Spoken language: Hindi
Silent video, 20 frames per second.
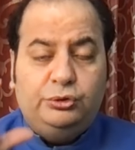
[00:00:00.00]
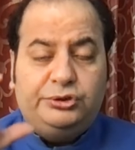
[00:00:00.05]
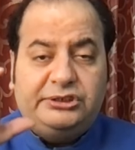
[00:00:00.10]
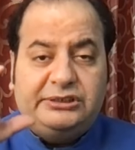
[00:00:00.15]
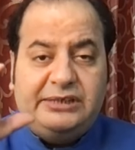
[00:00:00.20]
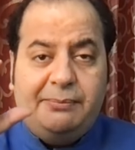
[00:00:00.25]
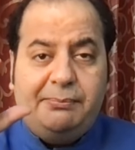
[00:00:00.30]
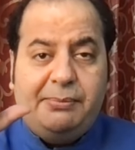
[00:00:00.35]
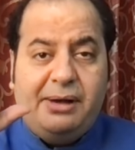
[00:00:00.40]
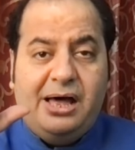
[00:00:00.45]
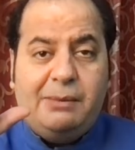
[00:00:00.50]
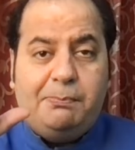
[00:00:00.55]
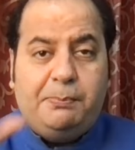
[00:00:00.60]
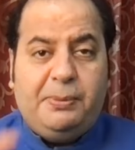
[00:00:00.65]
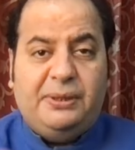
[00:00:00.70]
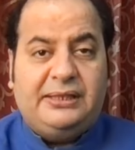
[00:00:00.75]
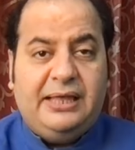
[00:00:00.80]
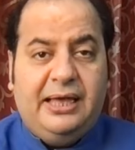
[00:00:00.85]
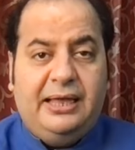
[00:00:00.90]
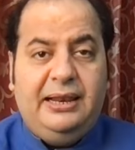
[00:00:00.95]
उसके बाद
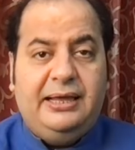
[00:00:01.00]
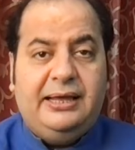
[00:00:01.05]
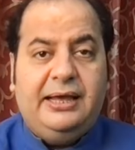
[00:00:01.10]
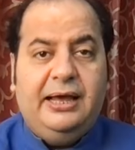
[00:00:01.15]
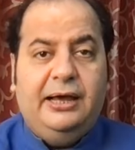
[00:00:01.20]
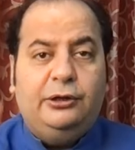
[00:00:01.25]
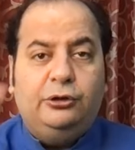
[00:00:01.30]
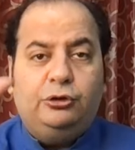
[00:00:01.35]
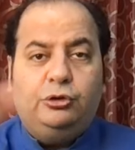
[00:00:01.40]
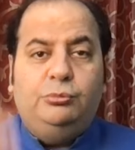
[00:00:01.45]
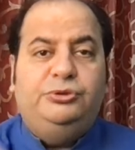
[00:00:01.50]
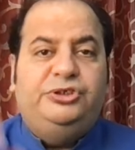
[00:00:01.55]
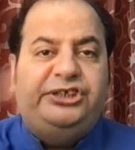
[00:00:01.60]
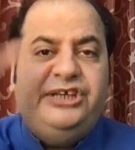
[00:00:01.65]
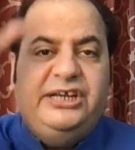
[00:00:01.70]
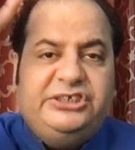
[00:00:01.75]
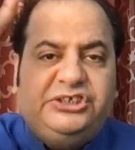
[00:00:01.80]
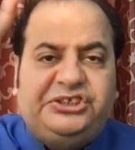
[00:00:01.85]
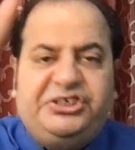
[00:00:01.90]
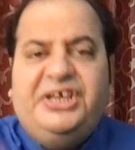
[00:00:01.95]
पता लगेगा कि तुम
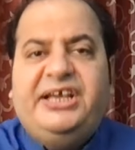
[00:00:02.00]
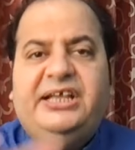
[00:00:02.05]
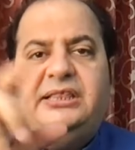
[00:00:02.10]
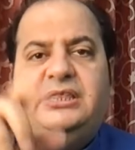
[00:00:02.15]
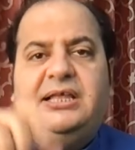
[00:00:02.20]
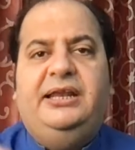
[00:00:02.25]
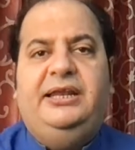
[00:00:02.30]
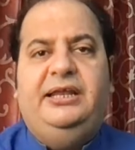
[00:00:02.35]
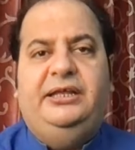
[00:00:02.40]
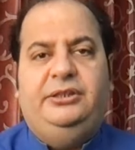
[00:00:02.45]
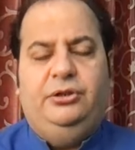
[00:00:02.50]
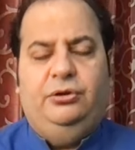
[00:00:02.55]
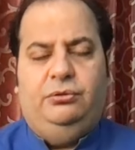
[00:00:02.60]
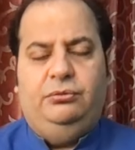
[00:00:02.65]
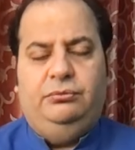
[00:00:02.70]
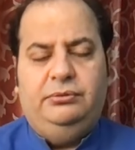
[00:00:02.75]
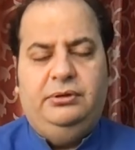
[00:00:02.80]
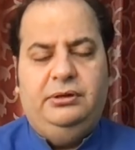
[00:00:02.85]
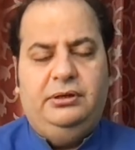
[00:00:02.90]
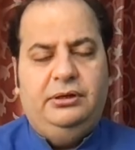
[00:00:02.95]
जीएसटी कितना देते
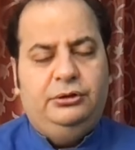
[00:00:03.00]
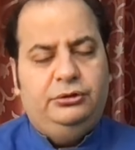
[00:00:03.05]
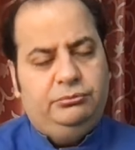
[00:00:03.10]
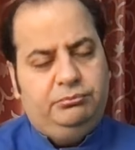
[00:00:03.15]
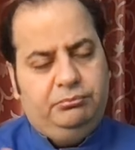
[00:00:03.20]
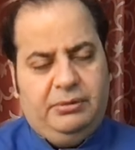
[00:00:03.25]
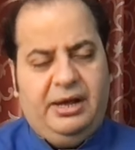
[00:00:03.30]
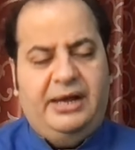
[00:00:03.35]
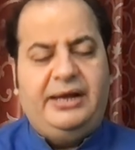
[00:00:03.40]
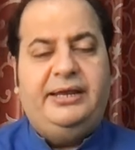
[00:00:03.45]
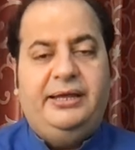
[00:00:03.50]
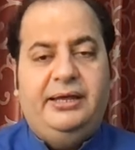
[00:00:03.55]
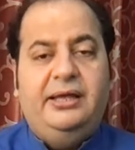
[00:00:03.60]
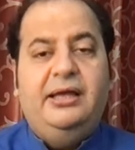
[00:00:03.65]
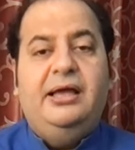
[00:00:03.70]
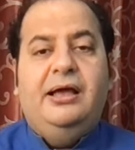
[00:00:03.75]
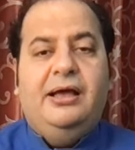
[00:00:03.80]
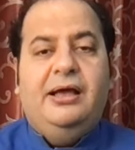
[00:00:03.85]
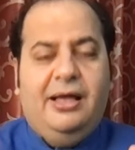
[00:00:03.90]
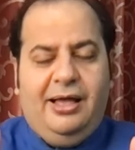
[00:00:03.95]
हो
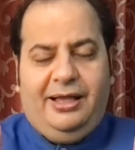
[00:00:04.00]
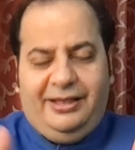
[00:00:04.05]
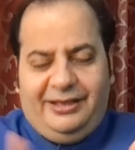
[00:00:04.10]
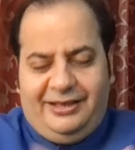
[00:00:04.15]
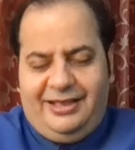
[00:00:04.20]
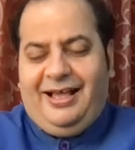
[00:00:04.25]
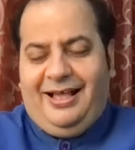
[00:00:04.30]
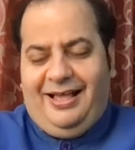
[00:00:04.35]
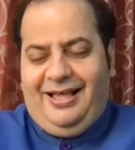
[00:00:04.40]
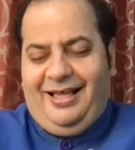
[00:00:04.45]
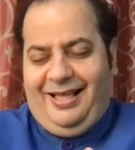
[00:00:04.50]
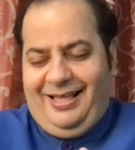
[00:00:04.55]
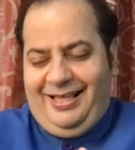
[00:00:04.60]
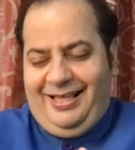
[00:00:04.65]
मानिए